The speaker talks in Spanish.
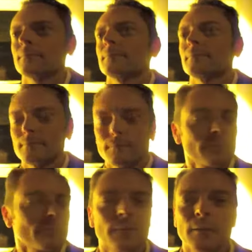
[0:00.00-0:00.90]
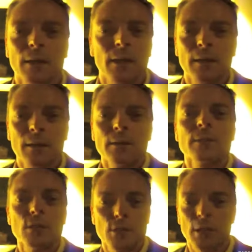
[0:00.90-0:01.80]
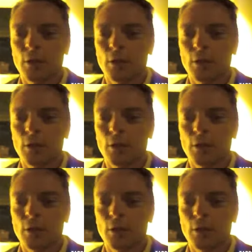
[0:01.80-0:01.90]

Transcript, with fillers: con el máximo respeto. Sí, sí,